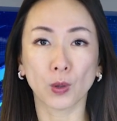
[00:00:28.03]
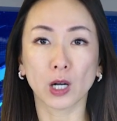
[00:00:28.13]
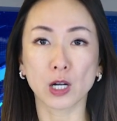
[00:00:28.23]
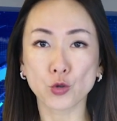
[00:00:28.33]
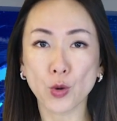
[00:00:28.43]

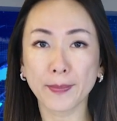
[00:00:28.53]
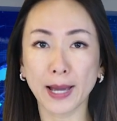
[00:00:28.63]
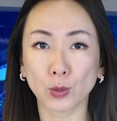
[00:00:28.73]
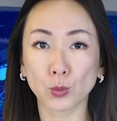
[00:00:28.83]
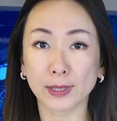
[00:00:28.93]
横穿
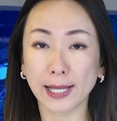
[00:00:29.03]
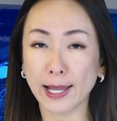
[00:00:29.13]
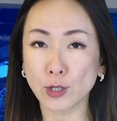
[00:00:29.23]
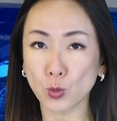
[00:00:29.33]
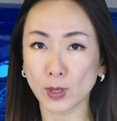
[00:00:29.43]
马路，在
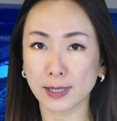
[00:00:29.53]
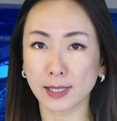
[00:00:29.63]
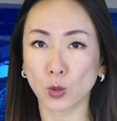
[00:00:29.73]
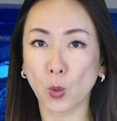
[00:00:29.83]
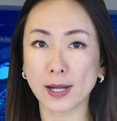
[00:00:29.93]
安全的
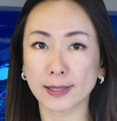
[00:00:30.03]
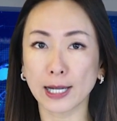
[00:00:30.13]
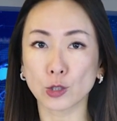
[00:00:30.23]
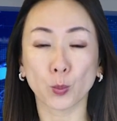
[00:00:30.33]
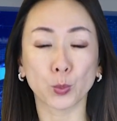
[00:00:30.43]
情况
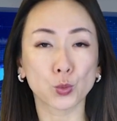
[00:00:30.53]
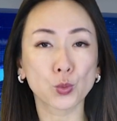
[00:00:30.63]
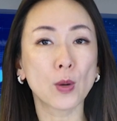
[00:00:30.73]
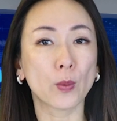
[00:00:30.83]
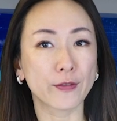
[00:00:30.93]
下就不
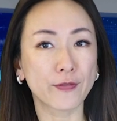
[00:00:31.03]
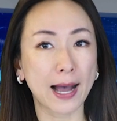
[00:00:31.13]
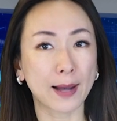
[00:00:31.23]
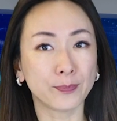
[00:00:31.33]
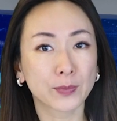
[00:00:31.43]
算违法。